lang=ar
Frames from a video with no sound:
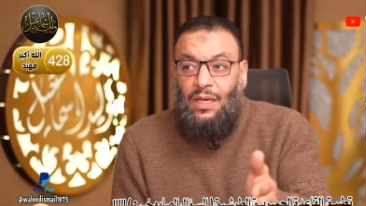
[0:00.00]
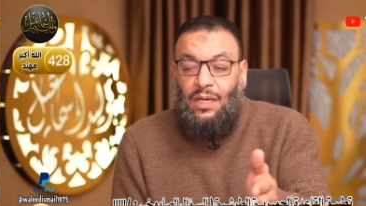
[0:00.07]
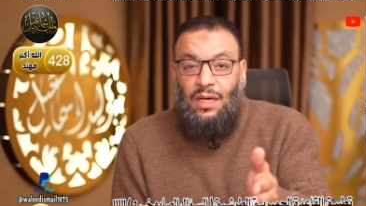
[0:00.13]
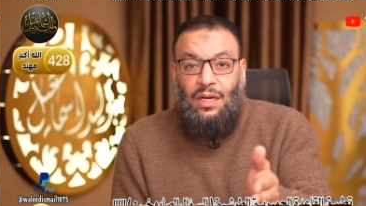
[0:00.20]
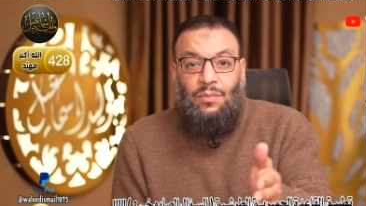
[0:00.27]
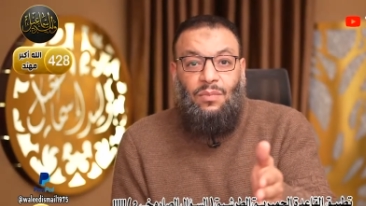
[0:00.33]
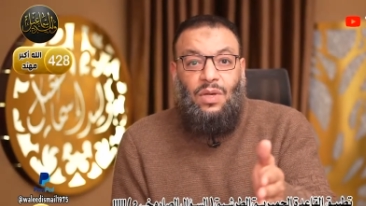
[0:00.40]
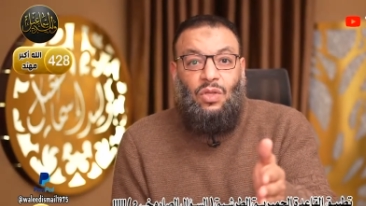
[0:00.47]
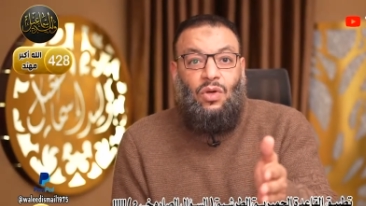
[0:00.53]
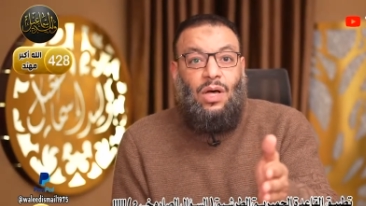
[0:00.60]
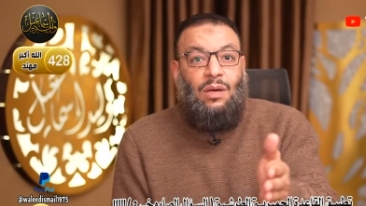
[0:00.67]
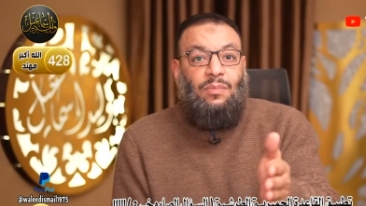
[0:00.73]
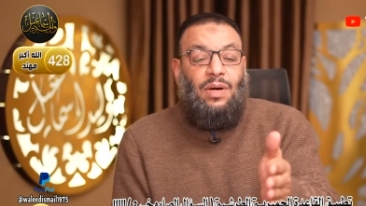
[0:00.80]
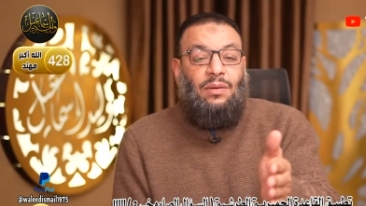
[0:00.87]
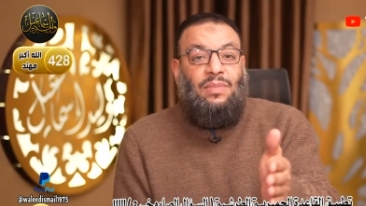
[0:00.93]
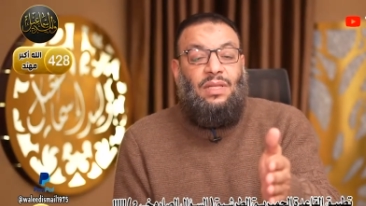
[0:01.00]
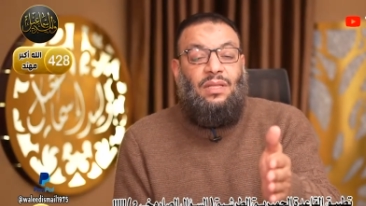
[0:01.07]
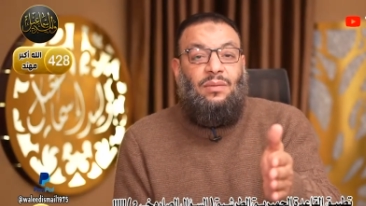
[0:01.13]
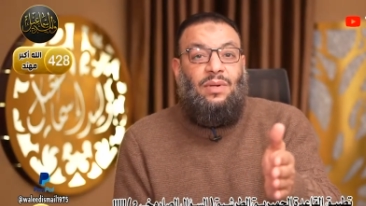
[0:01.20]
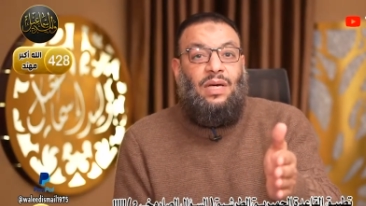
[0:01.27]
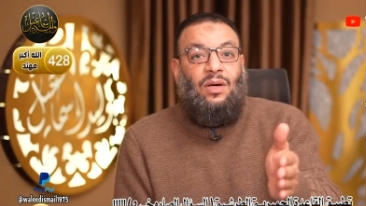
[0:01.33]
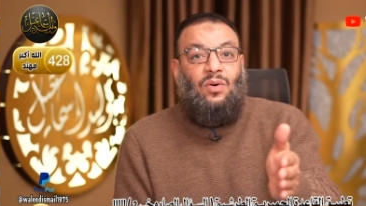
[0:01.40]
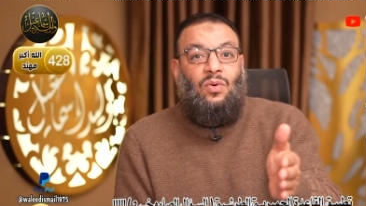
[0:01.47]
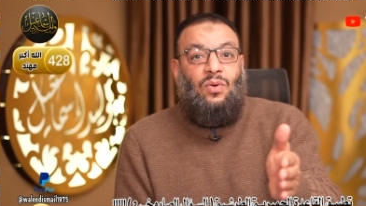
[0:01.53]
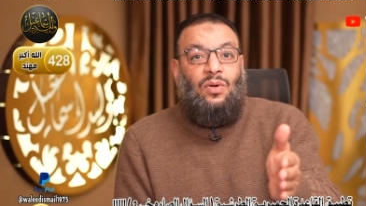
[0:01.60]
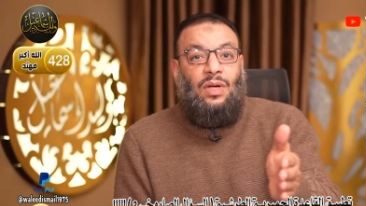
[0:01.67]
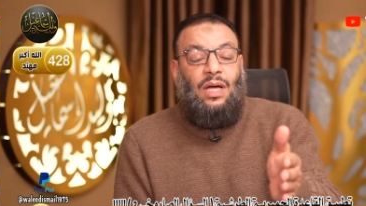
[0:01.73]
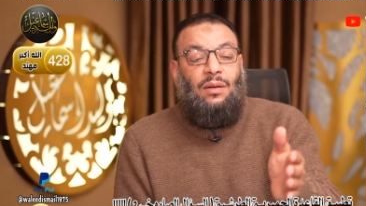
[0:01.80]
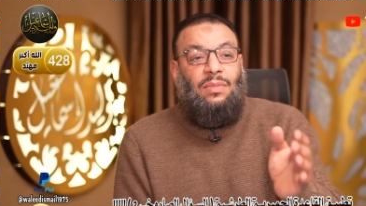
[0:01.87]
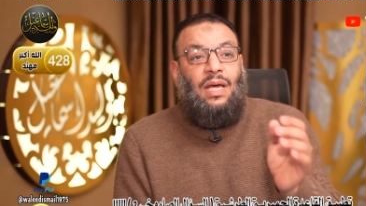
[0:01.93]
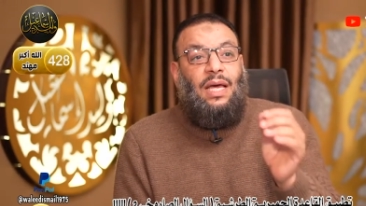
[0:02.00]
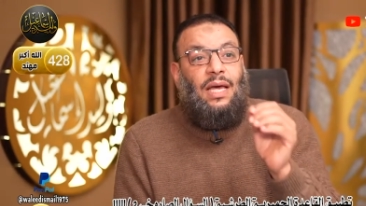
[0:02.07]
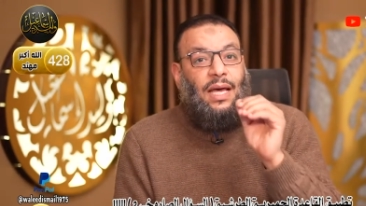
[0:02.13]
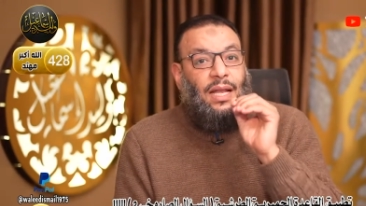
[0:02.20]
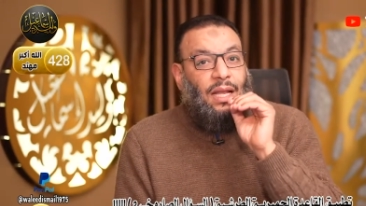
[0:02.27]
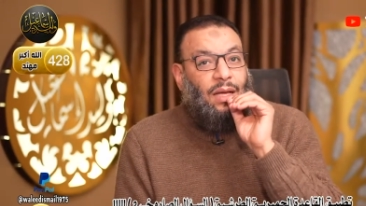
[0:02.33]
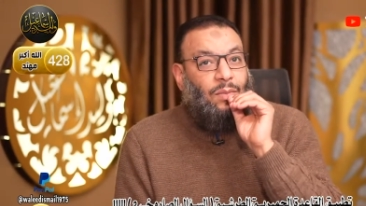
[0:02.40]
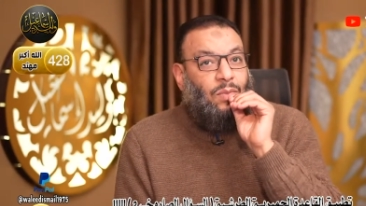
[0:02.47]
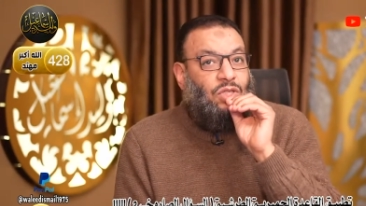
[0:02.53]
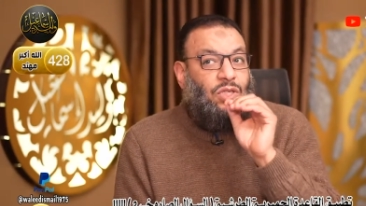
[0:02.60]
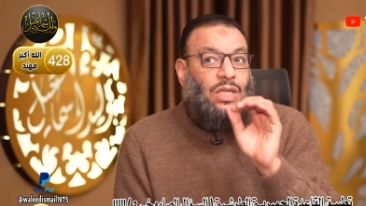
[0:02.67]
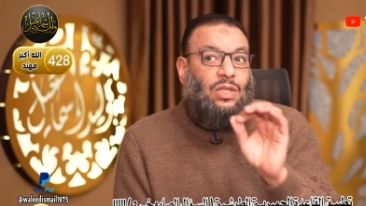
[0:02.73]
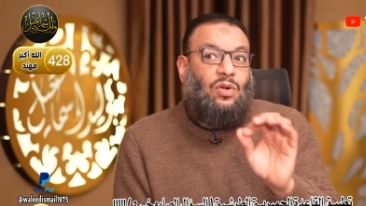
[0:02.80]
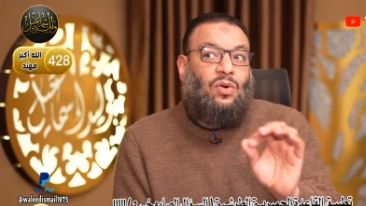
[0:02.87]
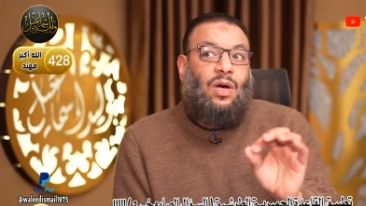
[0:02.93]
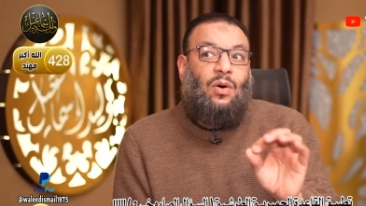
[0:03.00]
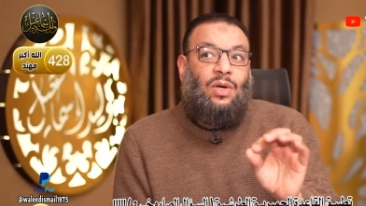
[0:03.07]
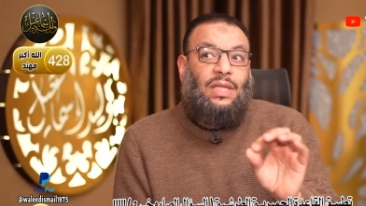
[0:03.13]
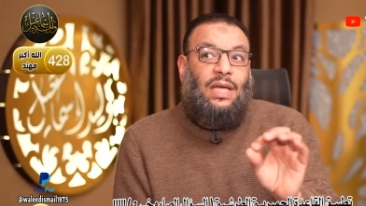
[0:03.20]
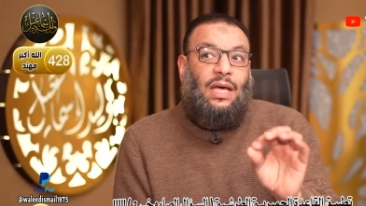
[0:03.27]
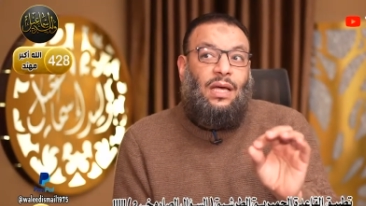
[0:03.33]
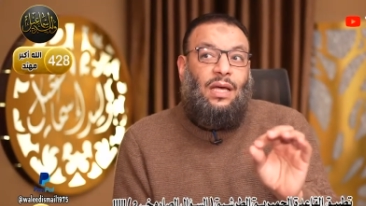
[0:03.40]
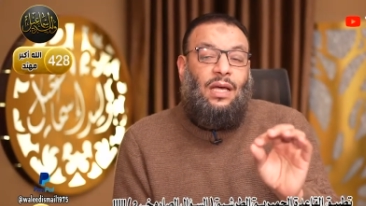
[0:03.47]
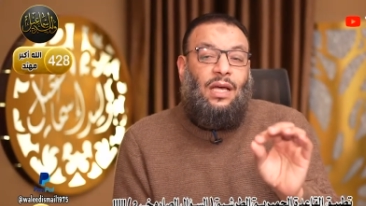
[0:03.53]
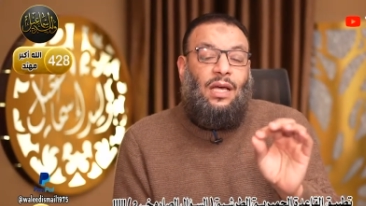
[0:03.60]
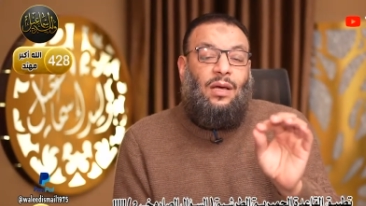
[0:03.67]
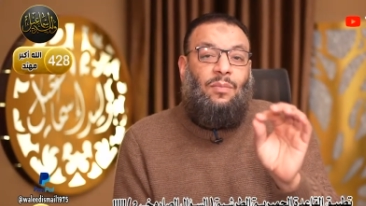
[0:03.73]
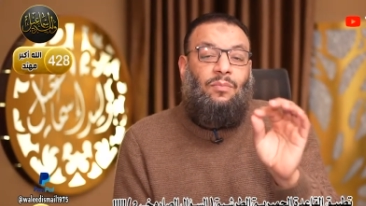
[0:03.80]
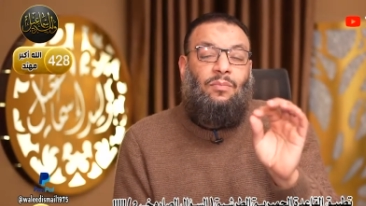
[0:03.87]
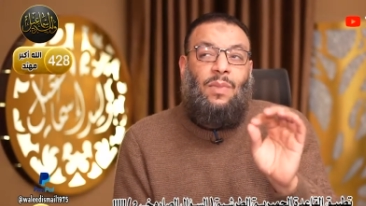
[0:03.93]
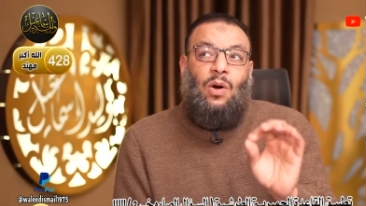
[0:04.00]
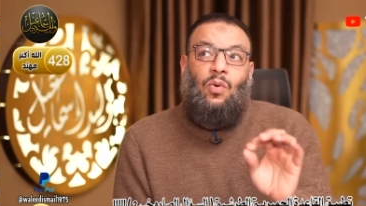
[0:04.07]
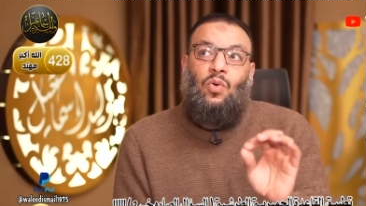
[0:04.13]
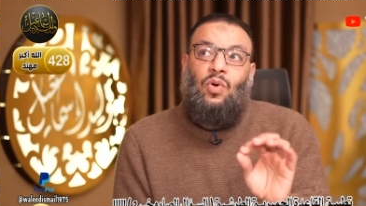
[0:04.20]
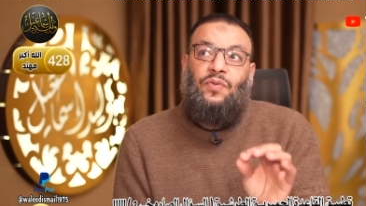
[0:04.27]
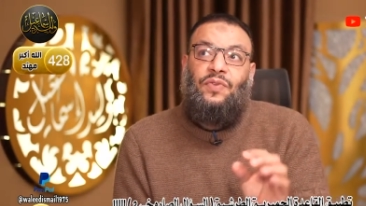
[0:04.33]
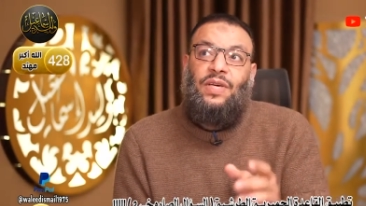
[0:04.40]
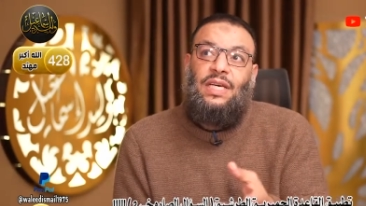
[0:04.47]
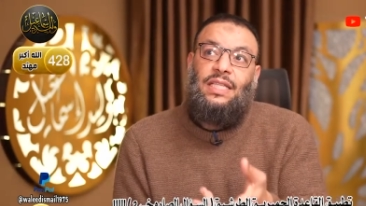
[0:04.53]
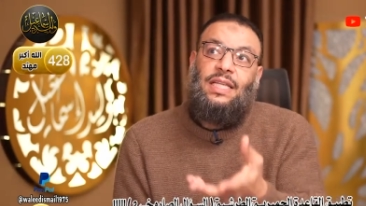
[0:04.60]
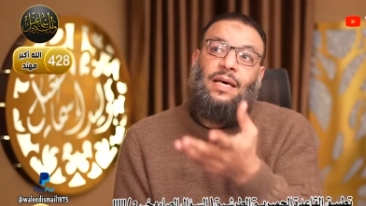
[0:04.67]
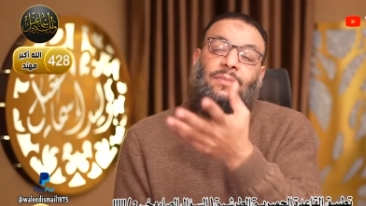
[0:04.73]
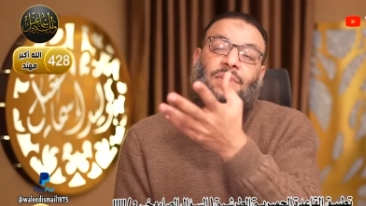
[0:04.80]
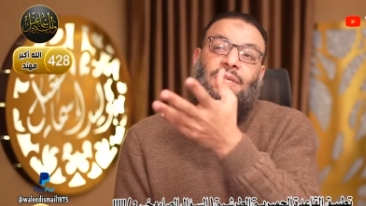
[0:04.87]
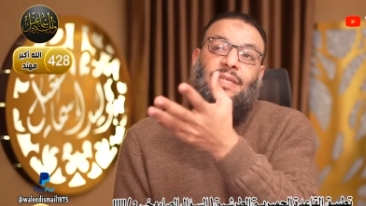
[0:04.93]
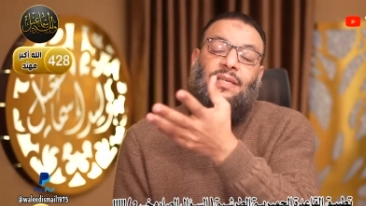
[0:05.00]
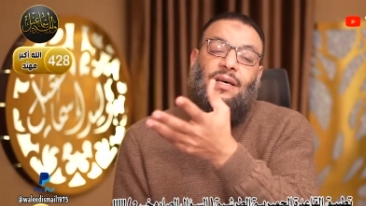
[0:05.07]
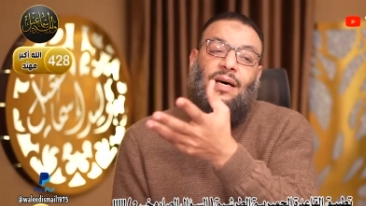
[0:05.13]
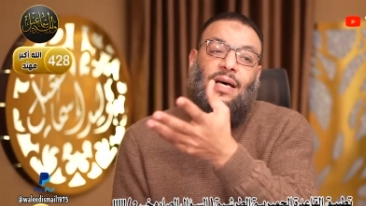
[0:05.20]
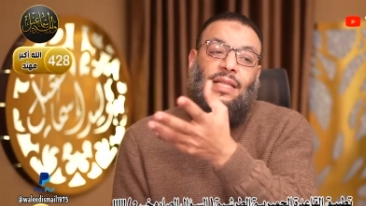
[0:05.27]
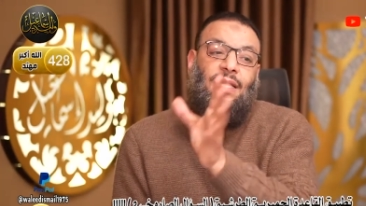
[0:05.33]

عمته أكبر من دماغه قام جاي قال لك بص أدي الراوي ده موجود في كتاب الثقات